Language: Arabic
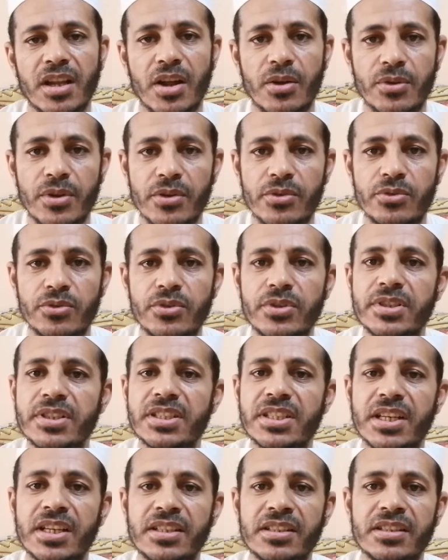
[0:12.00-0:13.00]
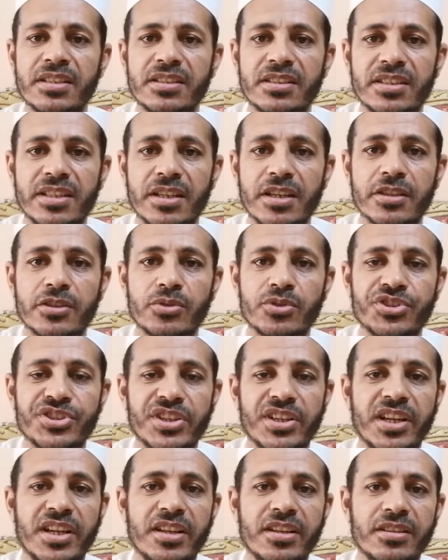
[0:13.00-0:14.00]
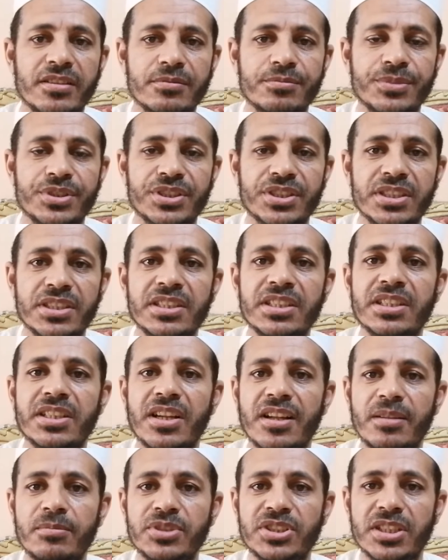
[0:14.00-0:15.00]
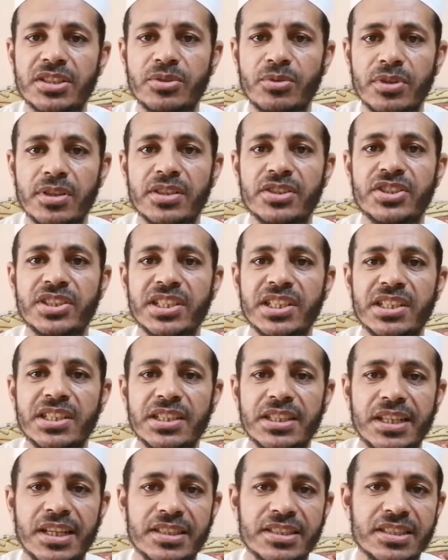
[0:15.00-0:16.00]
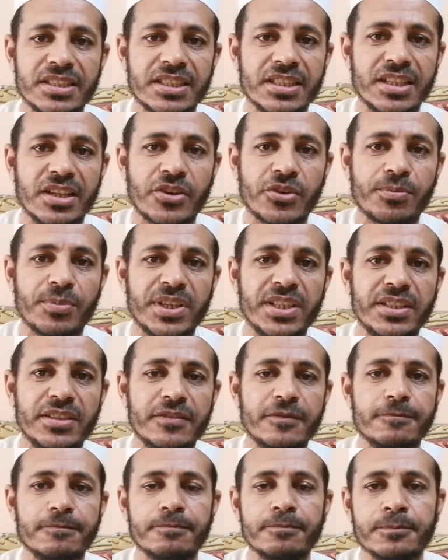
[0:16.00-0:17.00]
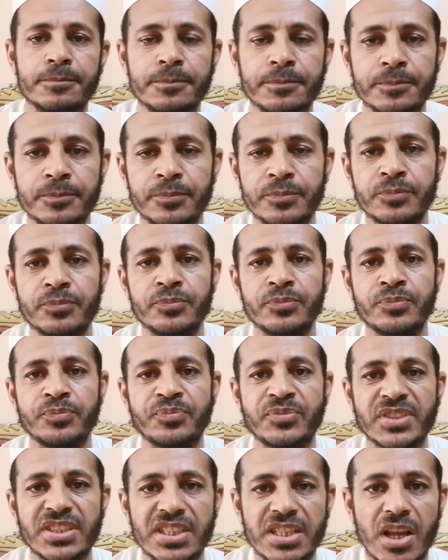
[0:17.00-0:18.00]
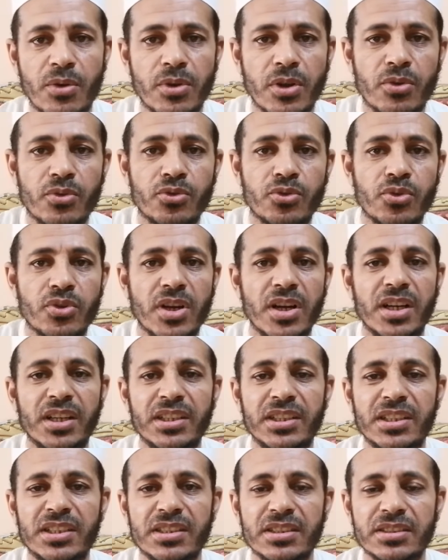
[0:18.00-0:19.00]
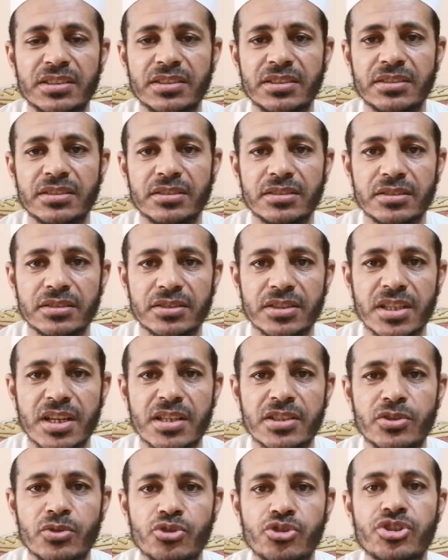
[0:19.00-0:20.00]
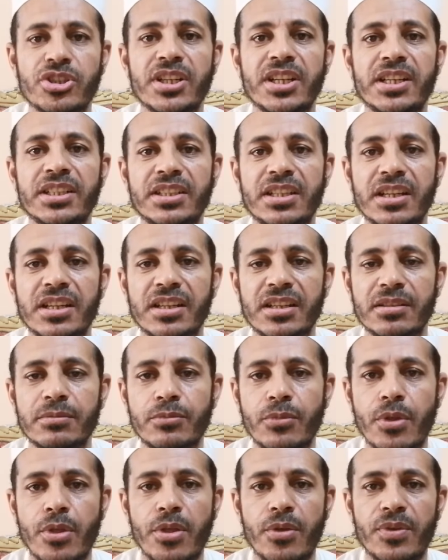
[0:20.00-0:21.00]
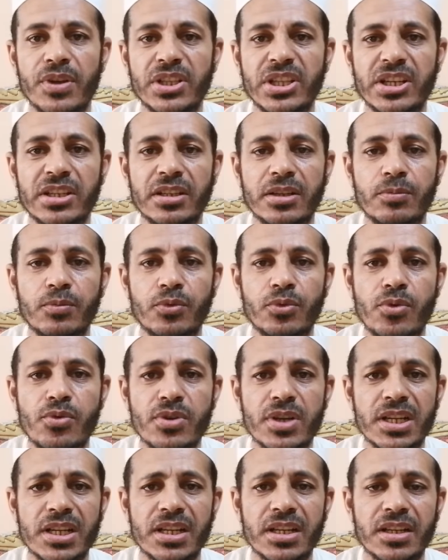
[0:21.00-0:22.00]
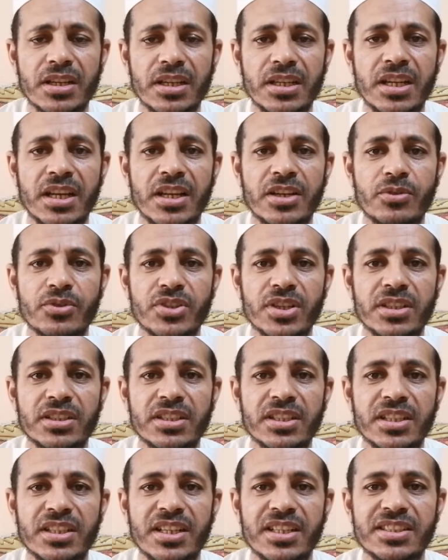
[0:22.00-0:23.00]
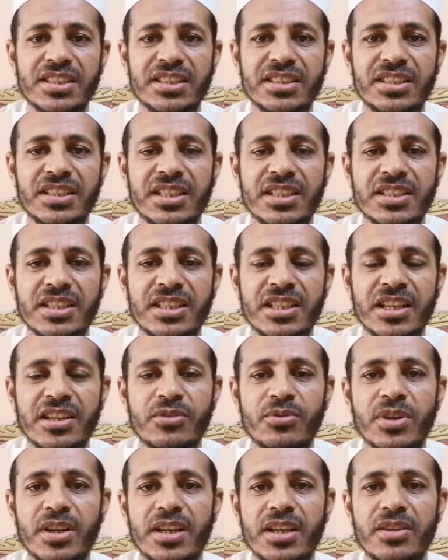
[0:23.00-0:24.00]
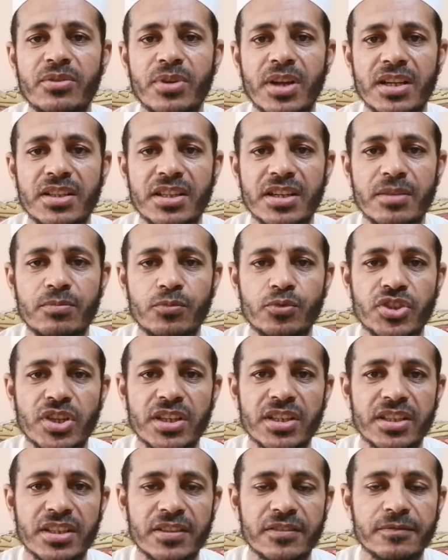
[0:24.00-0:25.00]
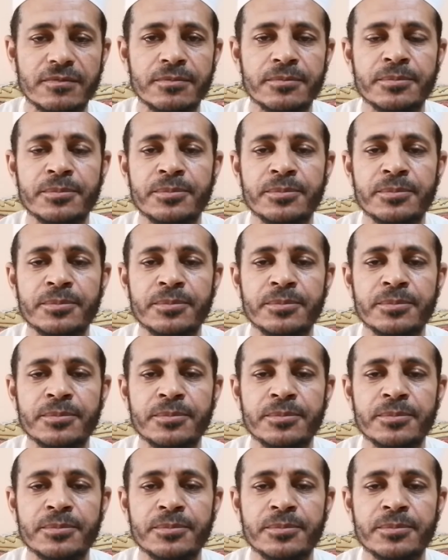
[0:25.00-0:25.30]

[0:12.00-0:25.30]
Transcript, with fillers: أو يقول إنسان تركت الصلاة من سن الخامسة والعشرين إلى سن الأربعين أو يقول قائل تركت الصلاة منذ فترة البلوغ إلى أن وصلت إلى ستين سنة وأنا لم أصلي